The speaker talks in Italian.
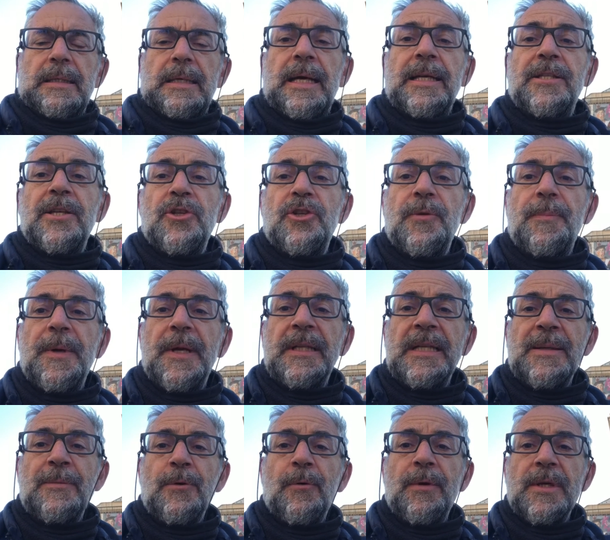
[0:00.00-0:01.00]
E se ci
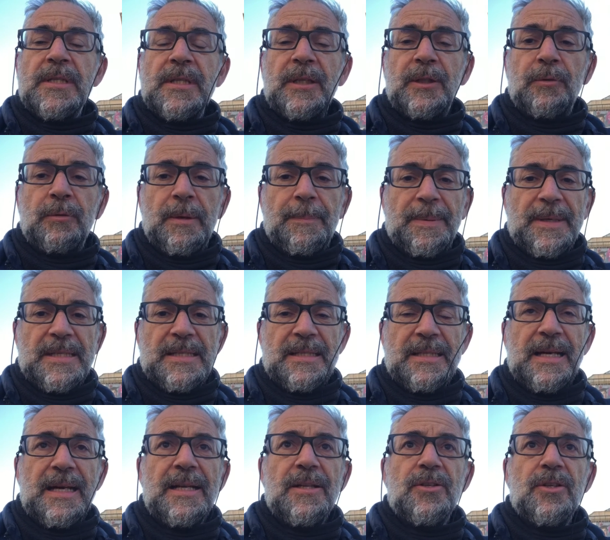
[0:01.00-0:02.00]
perdiamo questi due
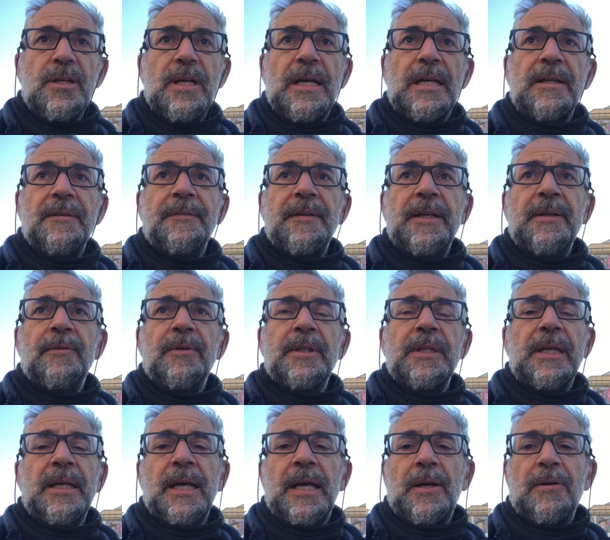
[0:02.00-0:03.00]
passaggi, alla fine vuol
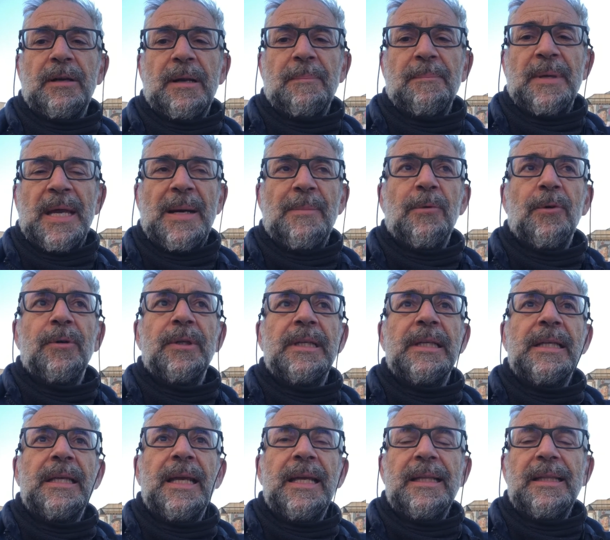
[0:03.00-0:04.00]
dire che non abbiamo
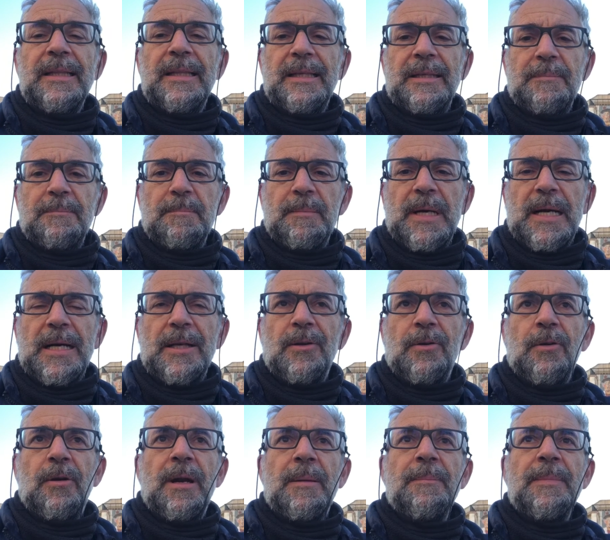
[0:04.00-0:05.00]
niente in
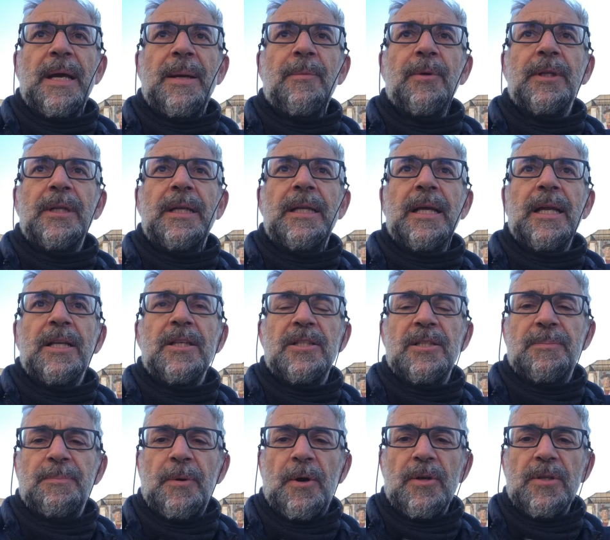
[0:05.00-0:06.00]
mano, non abbiamo delle
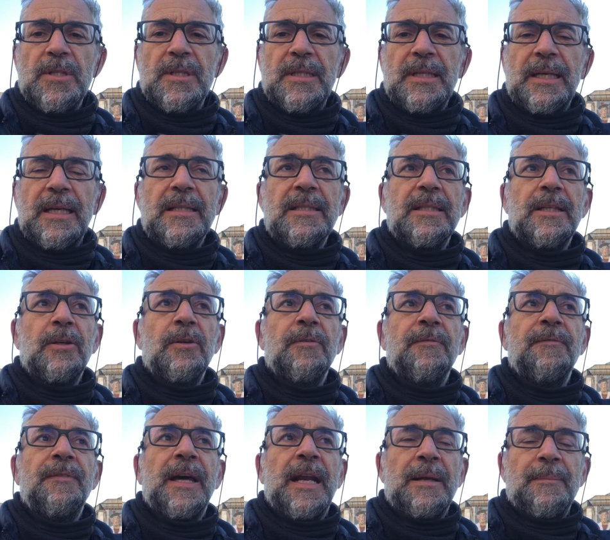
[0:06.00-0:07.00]
risposte che siano
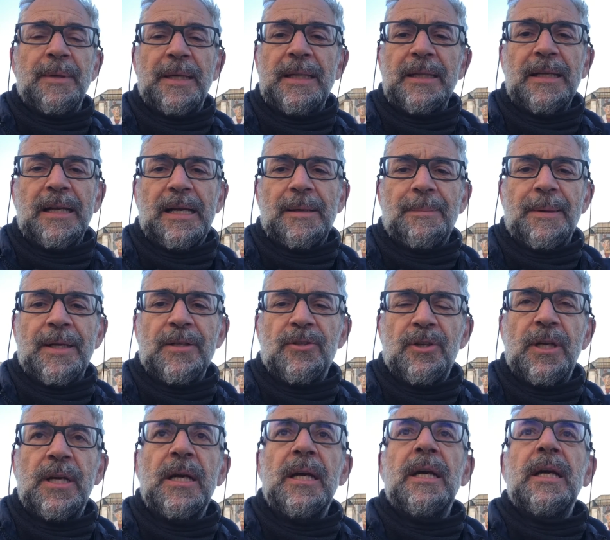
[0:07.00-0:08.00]
veramente
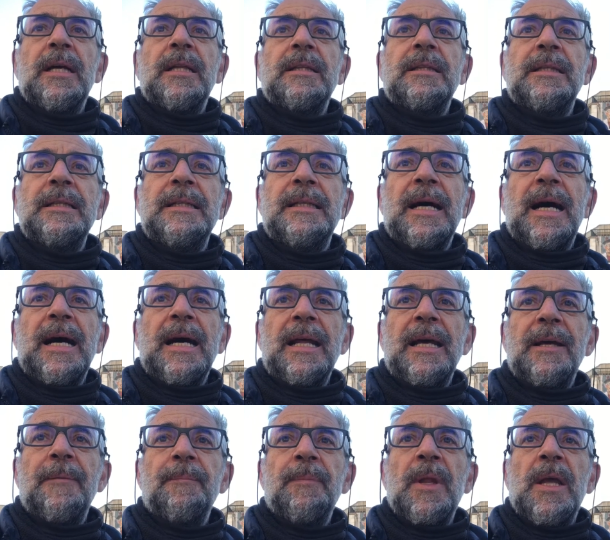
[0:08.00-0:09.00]
capaci di
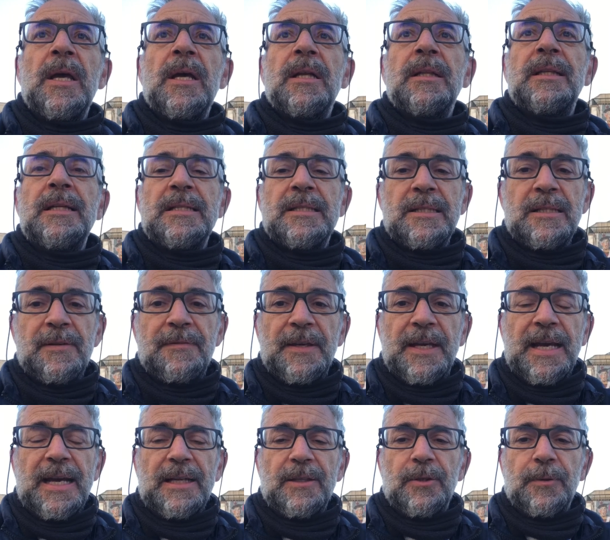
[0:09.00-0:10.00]
dare del
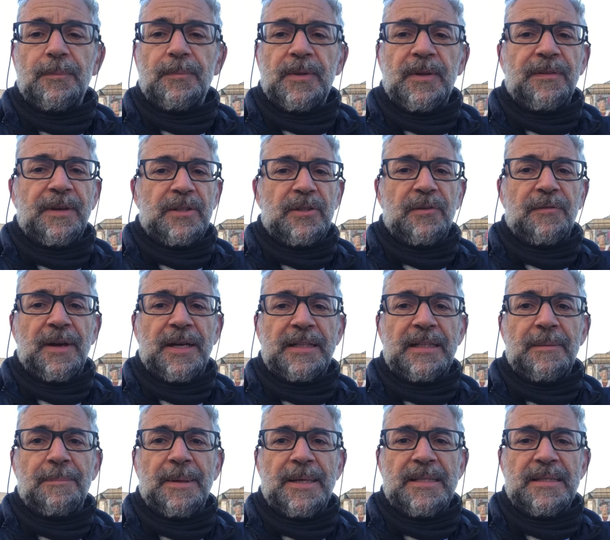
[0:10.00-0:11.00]
significato, di farci fare
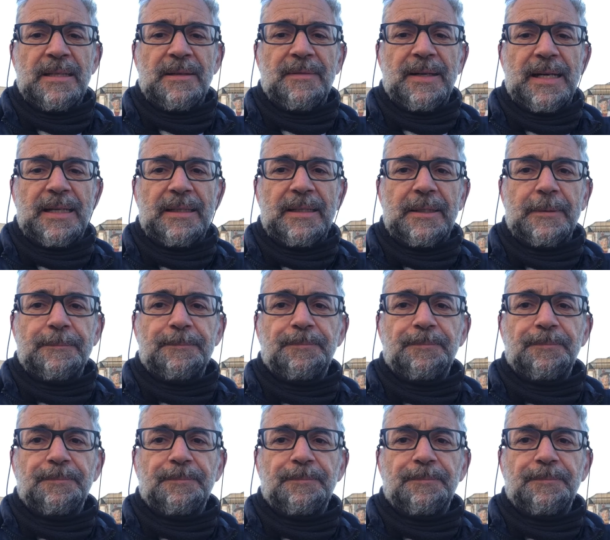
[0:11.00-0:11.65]
dei passi avanti